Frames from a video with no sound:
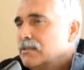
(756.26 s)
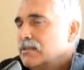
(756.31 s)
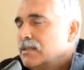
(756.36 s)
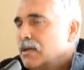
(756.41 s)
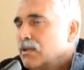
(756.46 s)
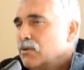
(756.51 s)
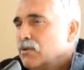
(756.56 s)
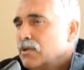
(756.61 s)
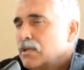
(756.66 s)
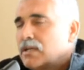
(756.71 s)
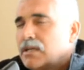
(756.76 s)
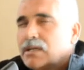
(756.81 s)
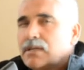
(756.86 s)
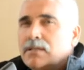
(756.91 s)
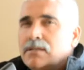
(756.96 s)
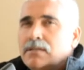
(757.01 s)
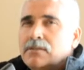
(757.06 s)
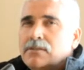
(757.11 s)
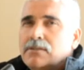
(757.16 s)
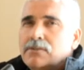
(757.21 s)
dal
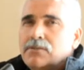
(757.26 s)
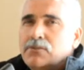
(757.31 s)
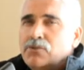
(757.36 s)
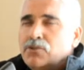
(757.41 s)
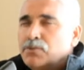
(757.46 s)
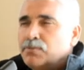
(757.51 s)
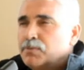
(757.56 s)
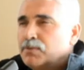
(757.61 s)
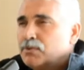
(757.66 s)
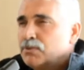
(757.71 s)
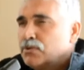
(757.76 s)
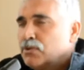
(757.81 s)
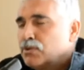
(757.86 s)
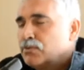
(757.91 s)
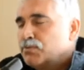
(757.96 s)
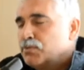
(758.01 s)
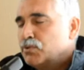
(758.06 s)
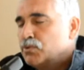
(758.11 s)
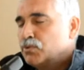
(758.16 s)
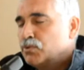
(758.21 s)
olarak
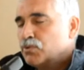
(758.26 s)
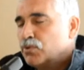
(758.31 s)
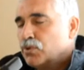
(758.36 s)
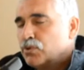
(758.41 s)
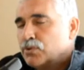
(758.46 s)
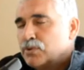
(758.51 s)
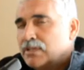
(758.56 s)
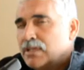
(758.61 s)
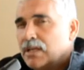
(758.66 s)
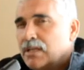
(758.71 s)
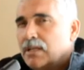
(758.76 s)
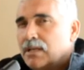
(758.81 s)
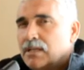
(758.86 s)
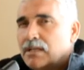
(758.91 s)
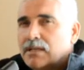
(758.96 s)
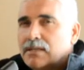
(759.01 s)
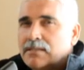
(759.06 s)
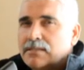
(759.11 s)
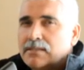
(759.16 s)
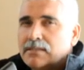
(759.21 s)
3000-4000 ton dal
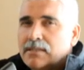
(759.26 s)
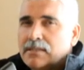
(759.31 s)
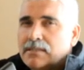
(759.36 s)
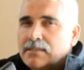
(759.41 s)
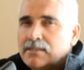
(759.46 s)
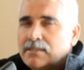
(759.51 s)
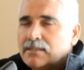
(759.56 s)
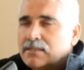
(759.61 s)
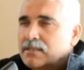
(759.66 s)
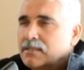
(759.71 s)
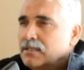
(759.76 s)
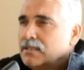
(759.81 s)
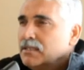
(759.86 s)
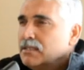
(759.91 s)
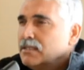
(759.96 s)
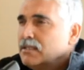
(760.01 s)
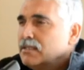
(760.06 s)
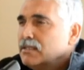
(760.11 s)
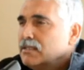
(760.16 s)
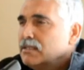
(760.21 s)
arasındadır.
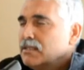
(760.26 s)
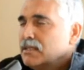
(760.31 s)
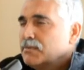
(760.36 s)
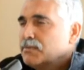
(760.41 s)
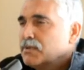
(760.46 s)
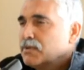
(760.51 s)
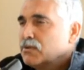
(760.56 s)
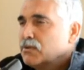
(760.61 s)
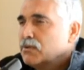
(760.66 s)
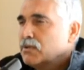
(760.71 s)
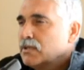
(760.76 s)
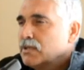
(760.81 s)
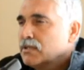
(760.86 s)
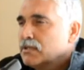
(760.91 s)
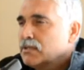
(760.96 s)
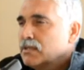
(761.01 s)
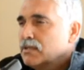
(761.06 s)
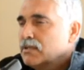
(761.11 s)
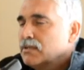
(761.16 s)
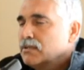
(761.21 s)
Yaprak
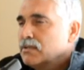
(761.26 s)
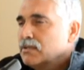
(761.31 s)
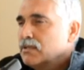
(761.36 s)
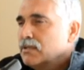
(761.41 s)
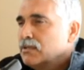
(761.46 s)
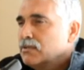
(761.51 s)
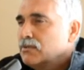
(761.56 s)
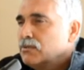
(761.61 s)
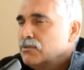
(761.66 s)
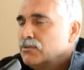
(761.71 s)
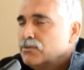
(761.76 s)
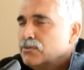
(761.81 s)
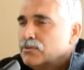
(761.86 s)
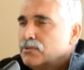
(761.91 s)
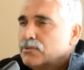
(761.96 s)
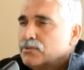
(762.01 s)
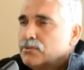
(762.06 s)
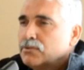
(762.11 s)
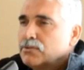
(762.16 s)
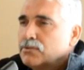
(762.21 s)
olarak da
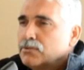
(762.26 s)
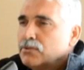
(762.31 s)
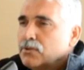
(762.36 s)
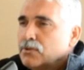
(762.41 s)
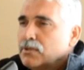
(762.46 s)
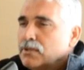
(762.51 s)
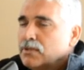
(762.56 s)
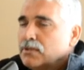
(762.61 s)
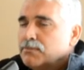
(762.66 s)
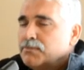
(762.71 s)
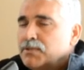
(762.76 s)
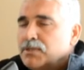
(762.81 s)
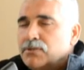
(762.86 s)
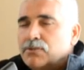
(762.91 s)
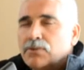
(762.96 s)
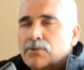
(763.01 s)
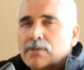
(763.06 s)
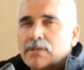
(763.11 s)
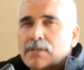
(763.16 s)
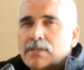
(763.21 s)
600 tonla 1000
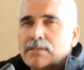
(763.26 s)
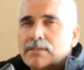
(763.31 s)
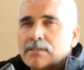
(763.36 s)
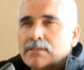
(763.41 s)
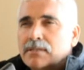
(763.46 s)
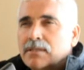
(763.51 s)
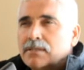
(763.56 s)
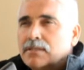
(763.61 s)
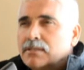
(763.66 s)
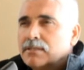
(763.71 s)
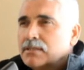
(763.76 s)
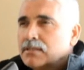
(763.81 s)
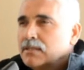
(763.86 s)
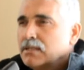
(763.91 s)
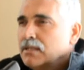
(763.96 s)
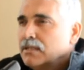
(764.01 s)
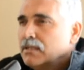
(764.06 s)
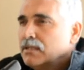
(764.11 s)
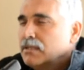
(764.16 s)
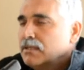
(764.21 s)
ton arasındadır.
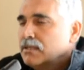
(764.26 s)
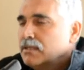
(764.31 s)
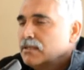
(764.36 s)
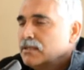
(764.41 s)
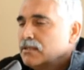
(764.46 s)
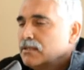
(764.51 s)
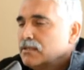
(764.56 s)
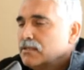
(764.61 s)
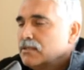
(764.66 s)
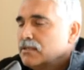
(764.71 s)
Ee,